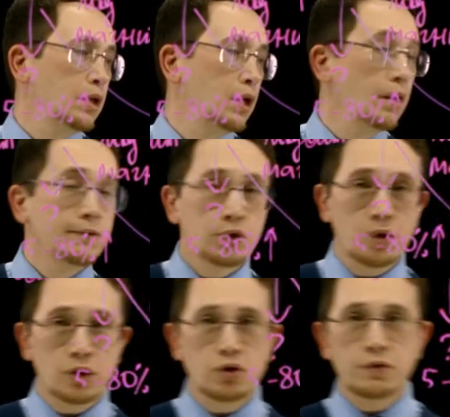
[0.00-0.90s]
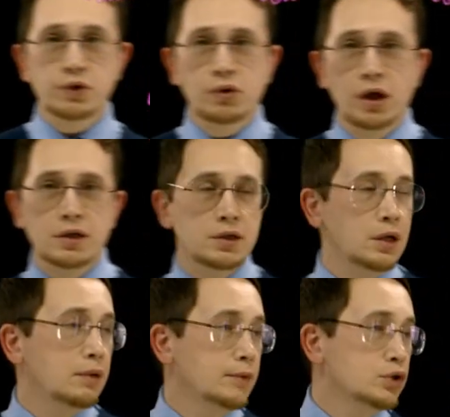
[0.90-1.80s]
Все хорошо, все
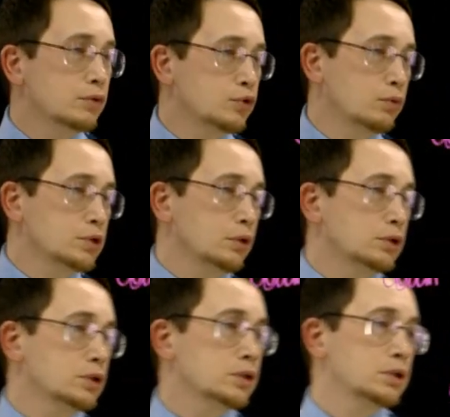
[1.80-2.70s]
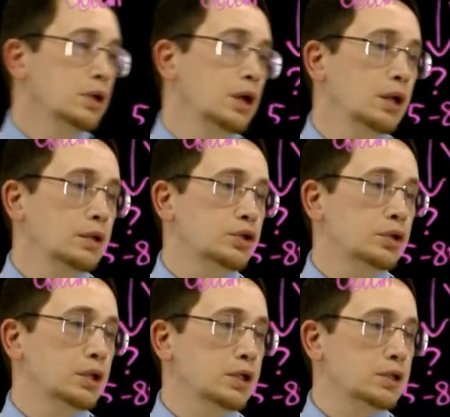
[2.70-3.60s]
классно, значит, в чем сложность?
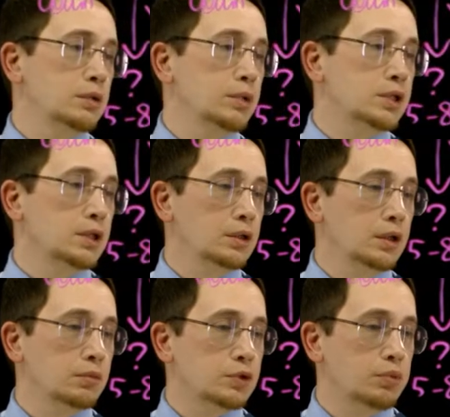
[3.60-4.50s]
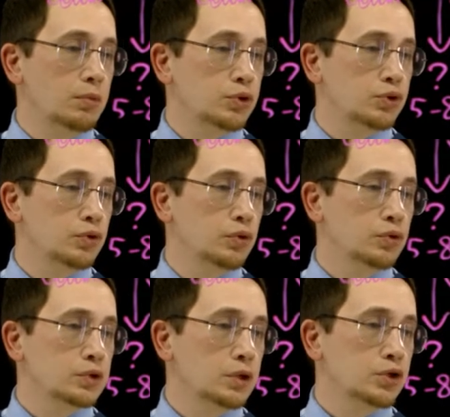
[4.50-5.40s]
Значит, если мы делаем с помощью,
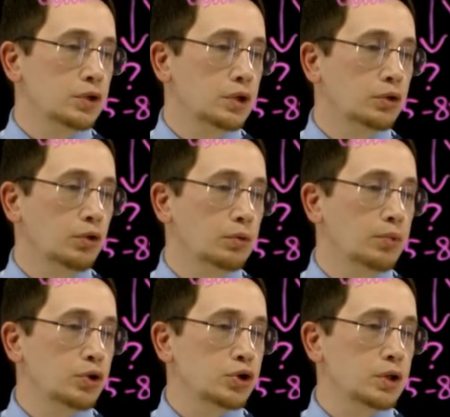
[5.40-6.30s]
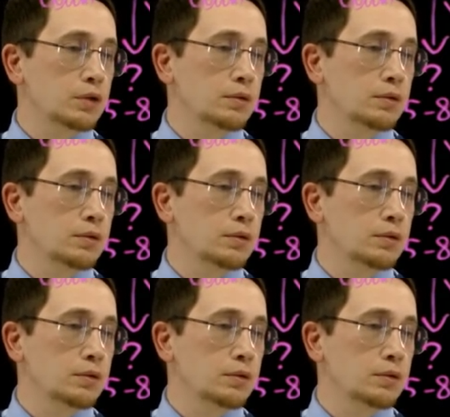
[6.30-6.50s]
значит, электронной почты,